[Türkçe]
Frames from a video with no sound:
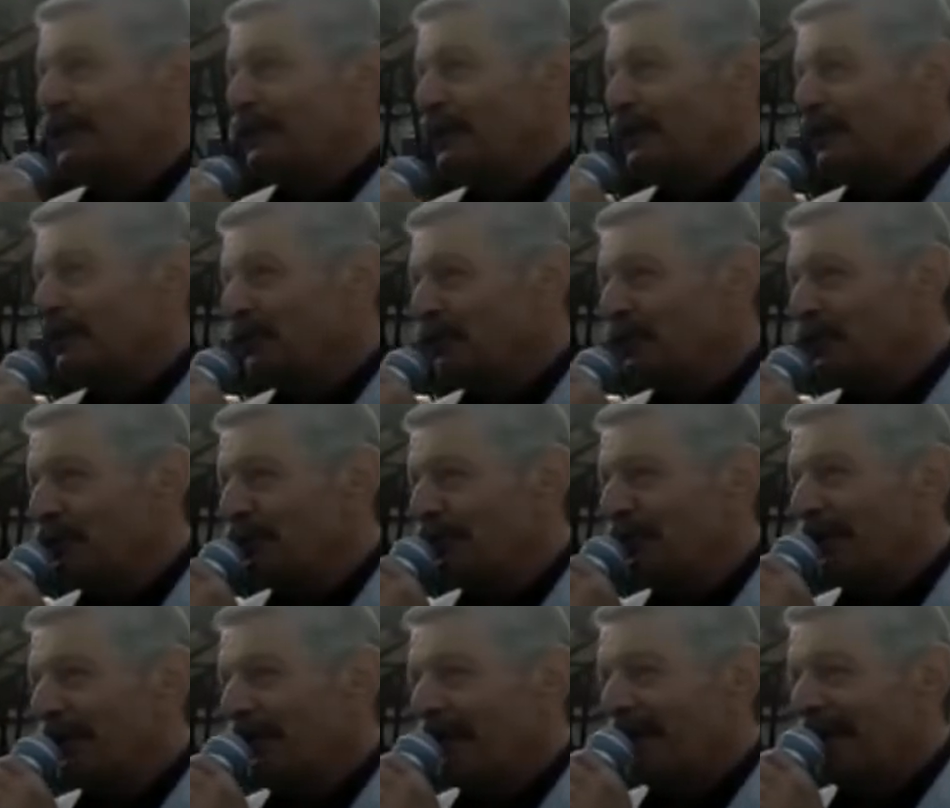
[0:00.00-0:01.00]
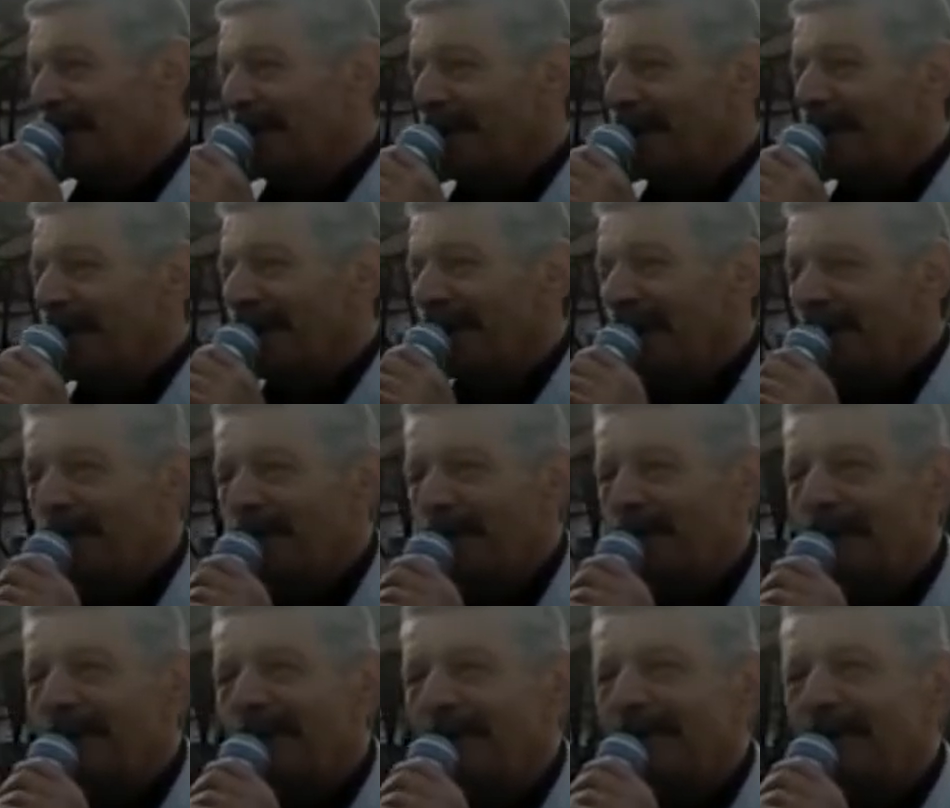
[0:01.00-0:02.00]
arıyorsunuz
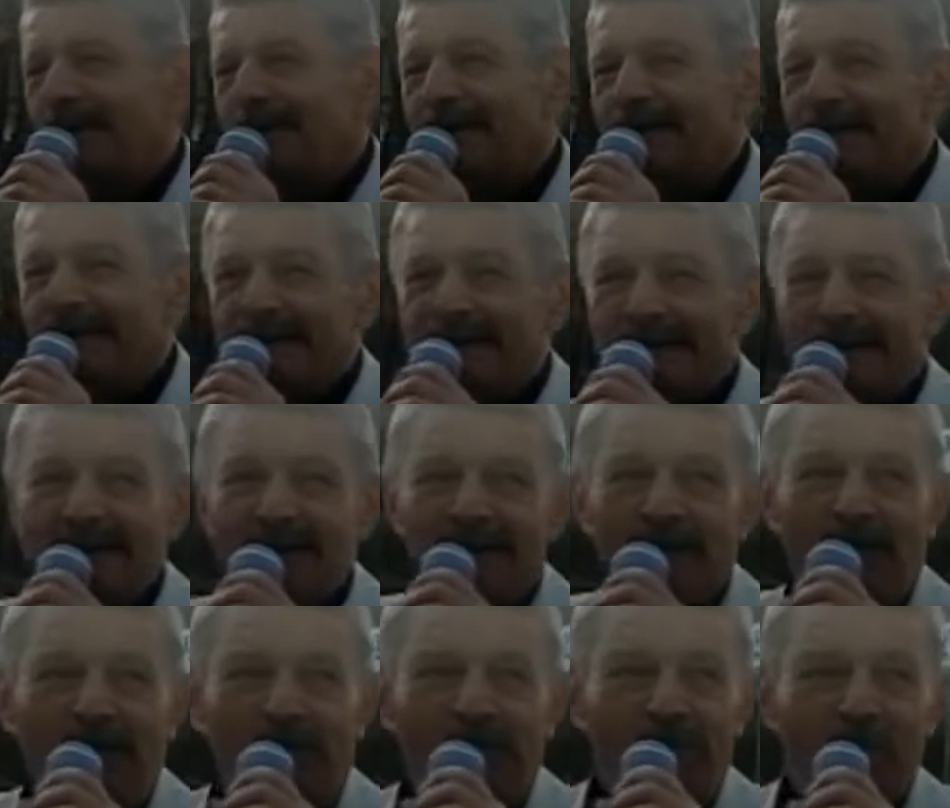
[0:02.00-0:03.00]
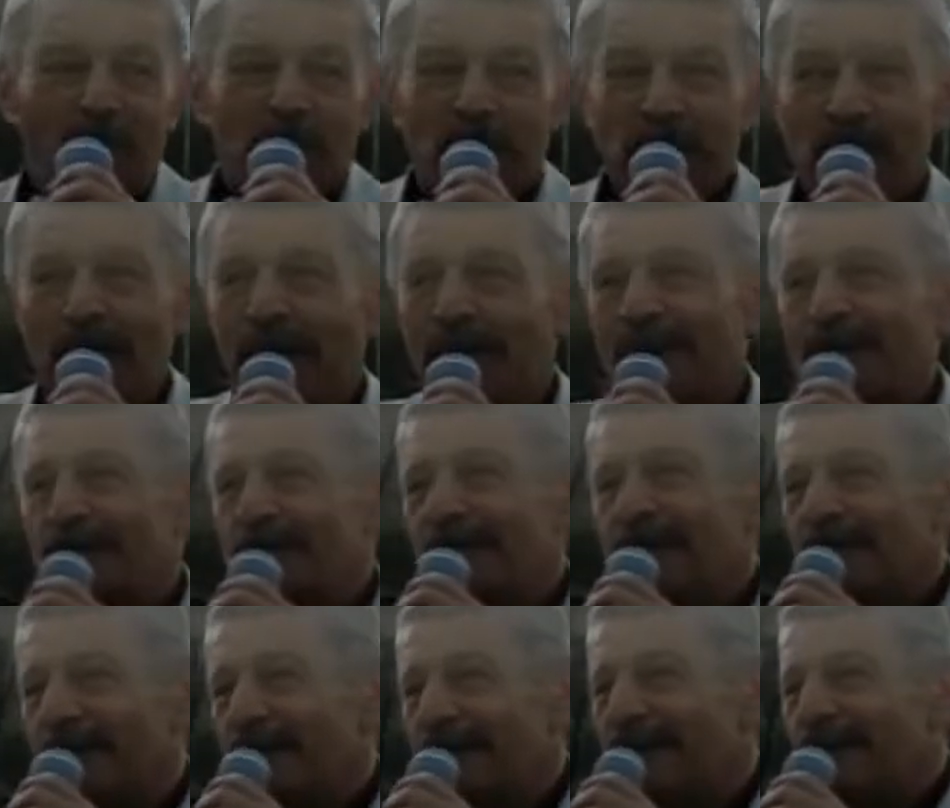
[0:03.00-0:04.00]
ama sizin
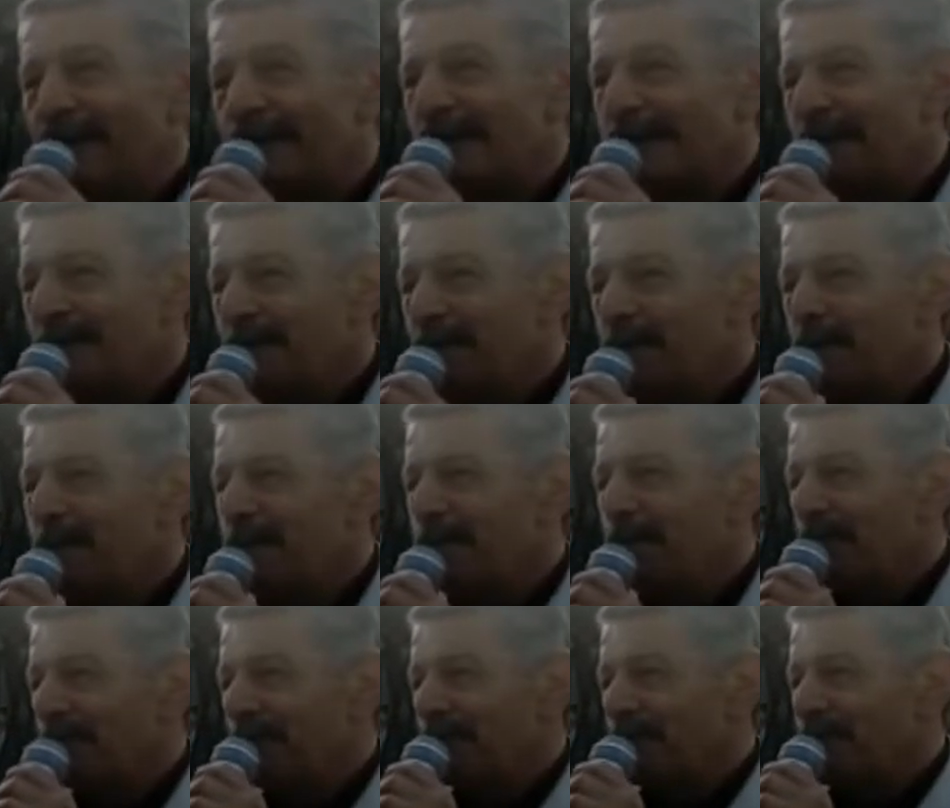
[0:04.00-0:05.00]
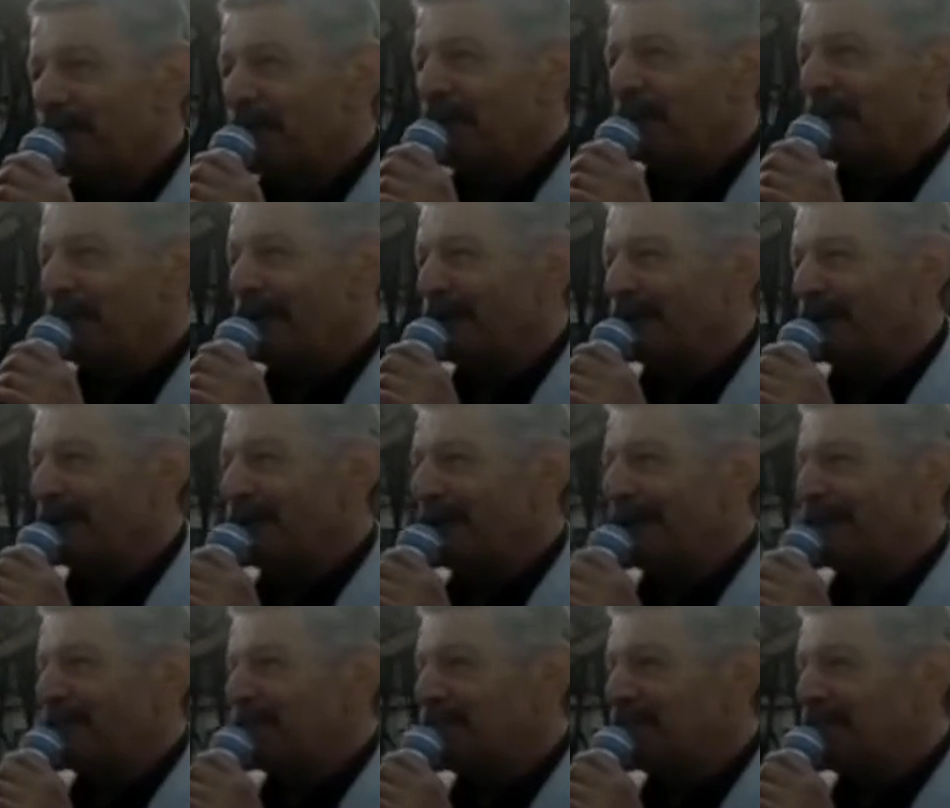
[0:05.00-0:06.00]
hakkınızı ararken çok
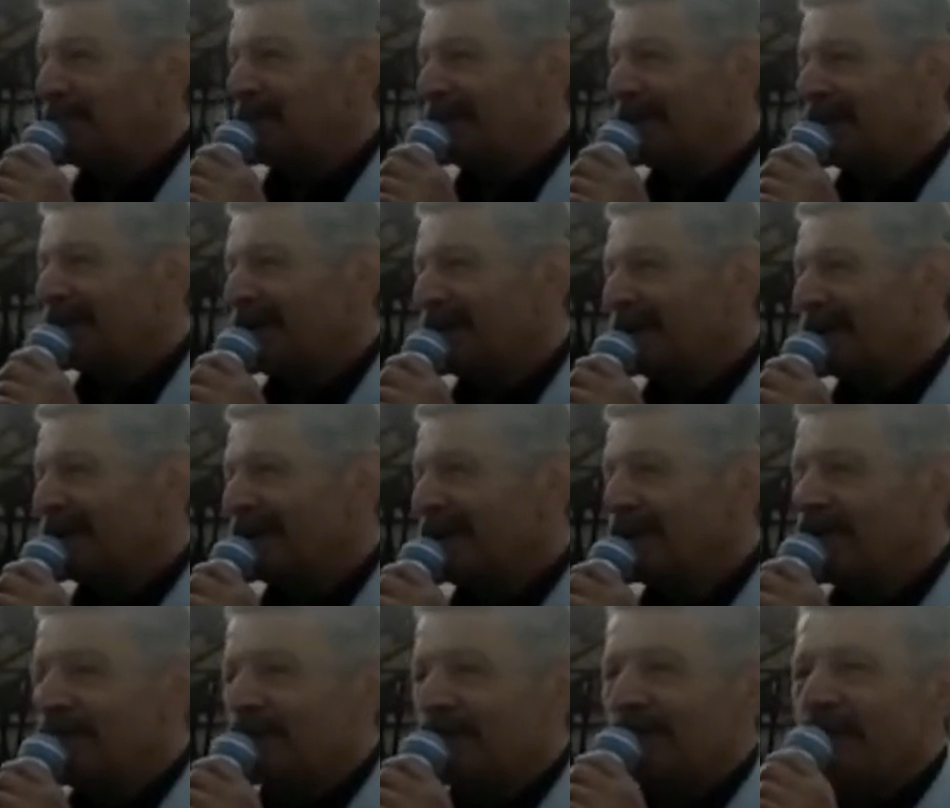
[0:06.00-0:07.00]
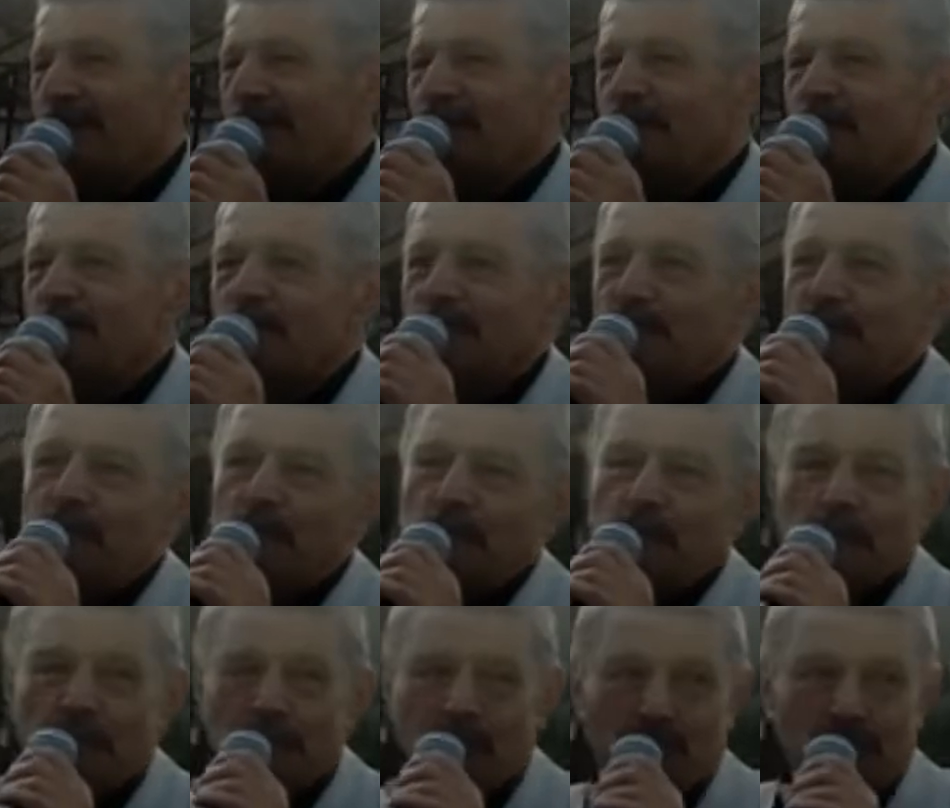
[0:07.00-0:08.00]
fazla gerçekten yazıp
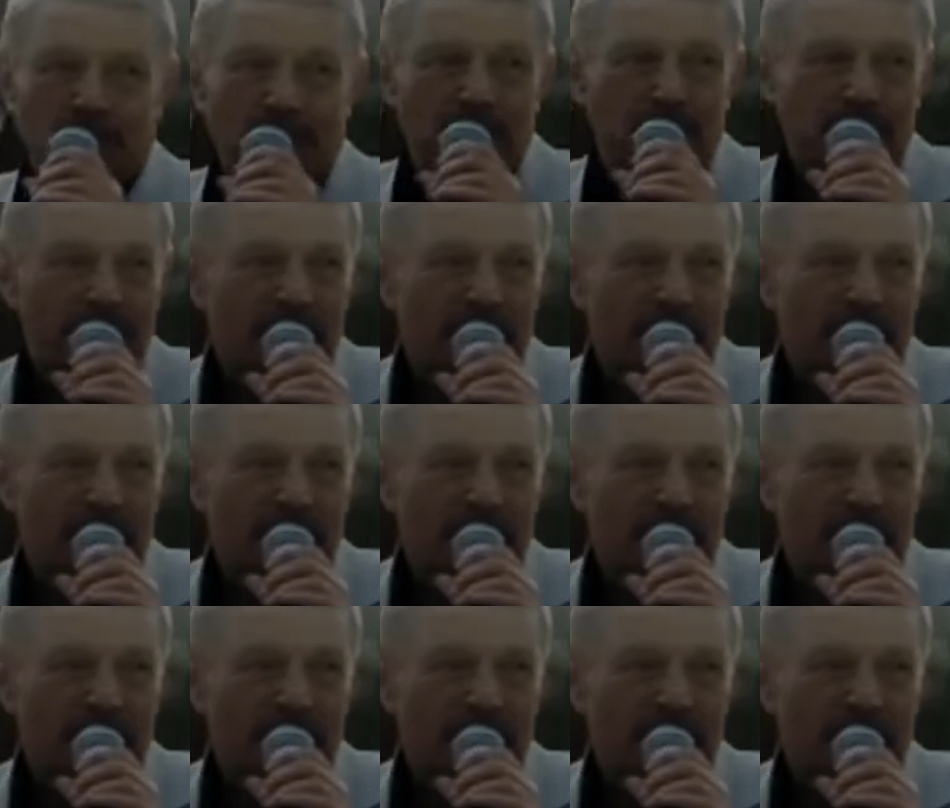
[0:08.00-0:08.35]
çizmiyorsunuz.